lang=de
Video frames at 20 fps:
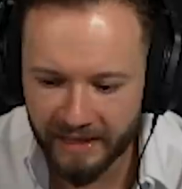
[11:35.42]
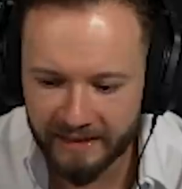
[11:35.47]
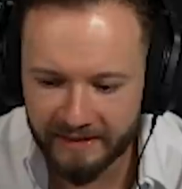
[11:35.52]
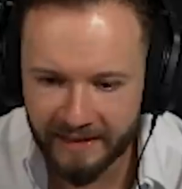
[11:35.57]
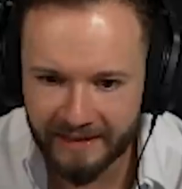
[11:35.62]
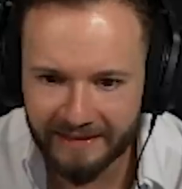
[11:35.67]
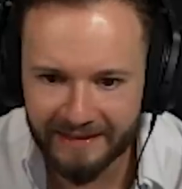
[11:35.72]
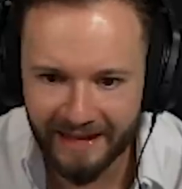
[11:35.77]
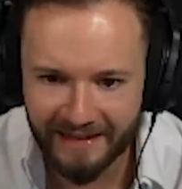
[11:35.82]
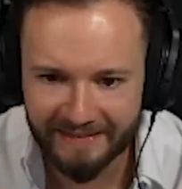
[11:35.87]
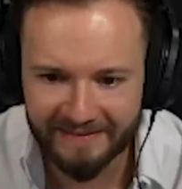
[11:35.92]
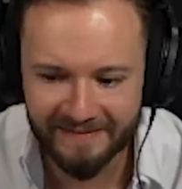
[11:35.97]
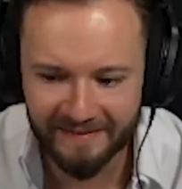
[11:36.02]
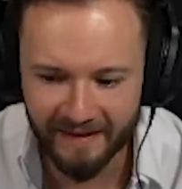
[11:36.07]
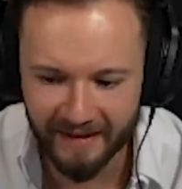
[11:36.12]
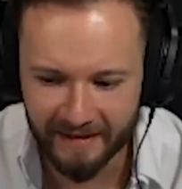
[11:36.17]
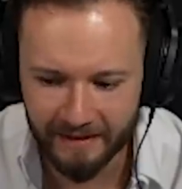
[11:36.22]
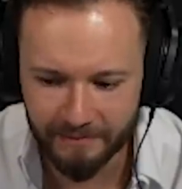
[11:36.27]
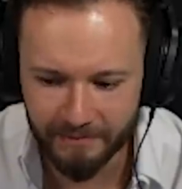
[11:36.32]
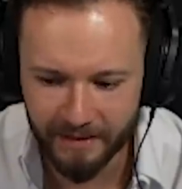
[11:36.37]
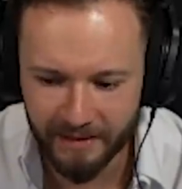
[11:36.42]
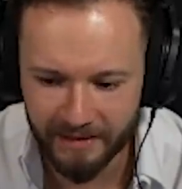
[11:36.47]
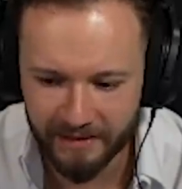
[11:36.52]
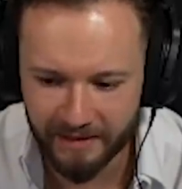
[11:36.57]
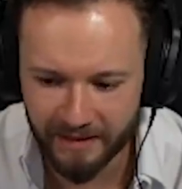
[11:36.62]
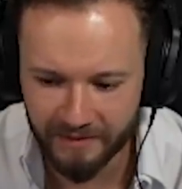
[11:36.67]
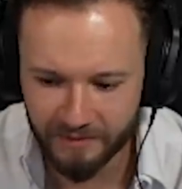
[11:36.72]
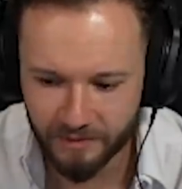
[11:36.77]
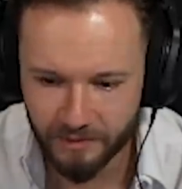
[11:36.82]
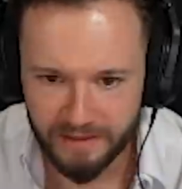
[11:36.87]
dann Katzen eingeblendet.
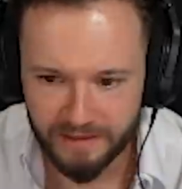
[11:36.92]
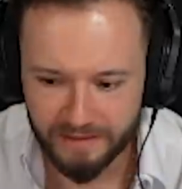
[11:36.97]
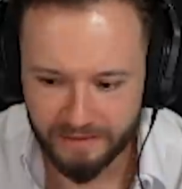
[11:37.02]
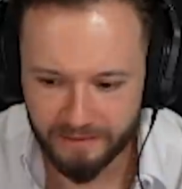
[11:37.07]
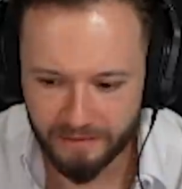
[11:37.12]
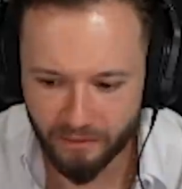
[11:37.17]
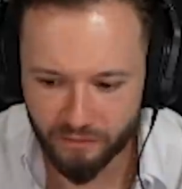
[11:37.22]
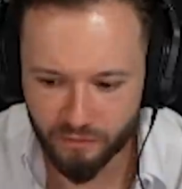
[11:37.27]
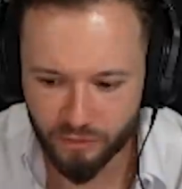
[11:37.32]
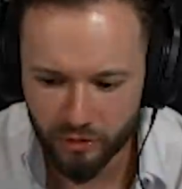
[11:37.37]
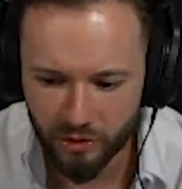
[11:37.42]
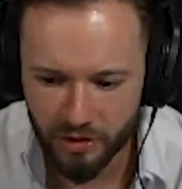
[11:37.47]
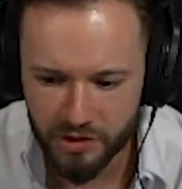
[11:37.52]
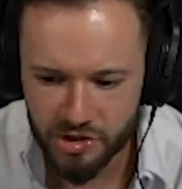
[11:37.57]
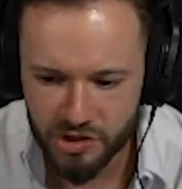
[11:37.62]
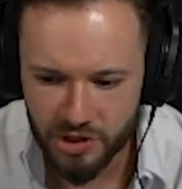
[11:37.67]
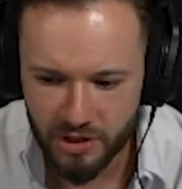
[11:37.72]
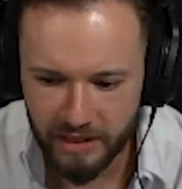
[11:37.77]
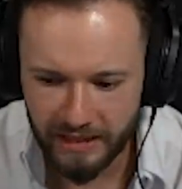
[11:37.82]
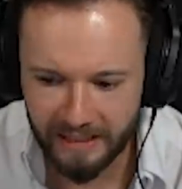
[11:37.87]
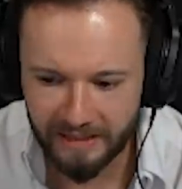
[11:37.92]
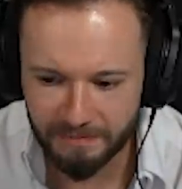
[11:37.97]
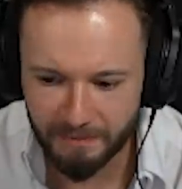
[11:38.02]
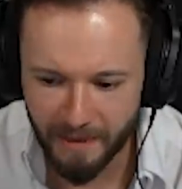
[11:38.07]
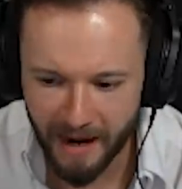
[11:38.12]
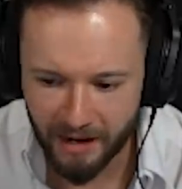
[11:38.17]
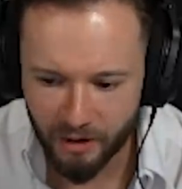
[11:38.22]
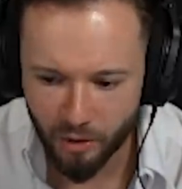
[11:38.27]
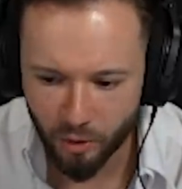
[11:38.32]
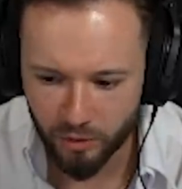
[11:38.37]
Also auf gut Deutsch, ich
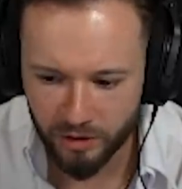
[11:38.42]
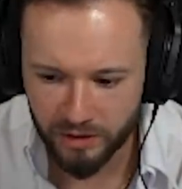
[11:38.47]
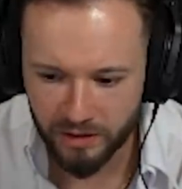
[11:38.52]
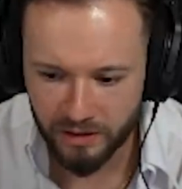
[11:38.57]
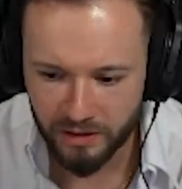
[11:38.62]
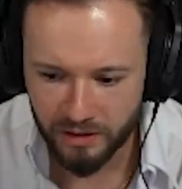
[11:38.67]
mag Hund...